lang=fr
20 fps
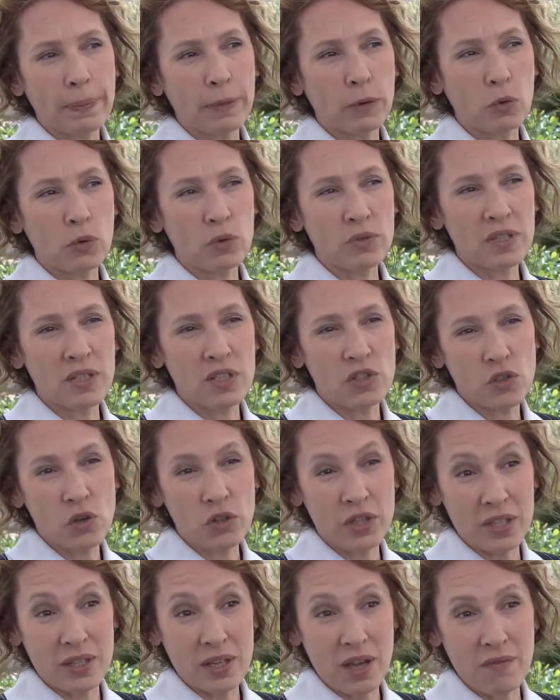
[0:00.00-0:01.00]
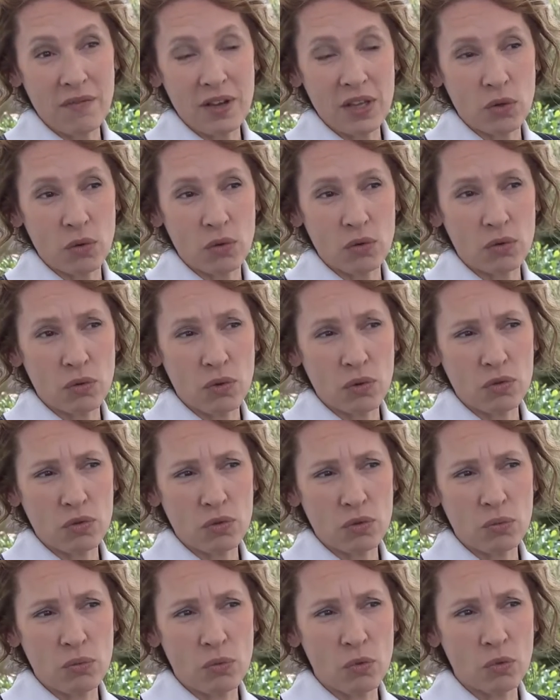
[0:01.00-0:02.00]
que ces gens qui travaillent dans,
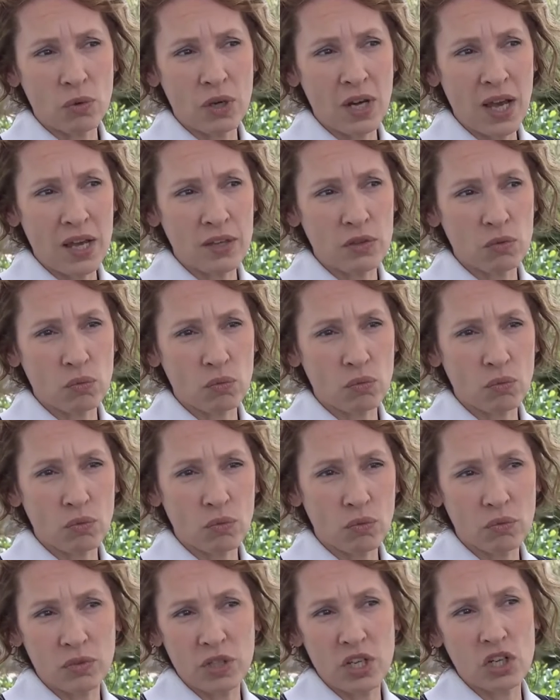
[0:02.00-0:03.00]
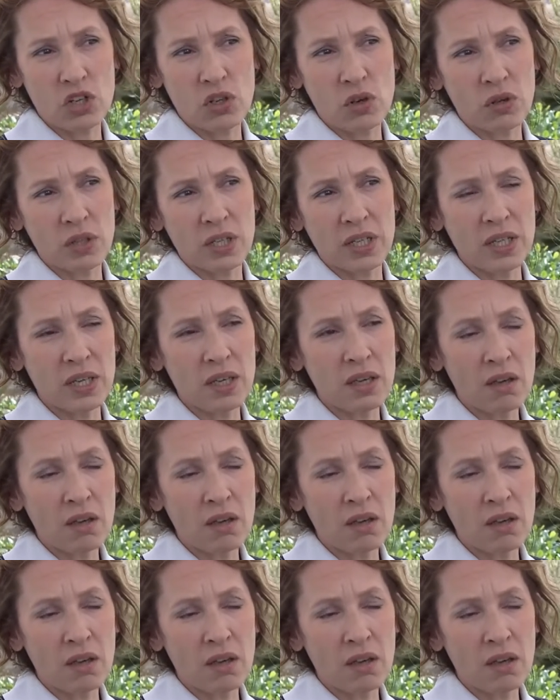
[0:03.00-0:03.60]
ce monde-là sont des gens qui,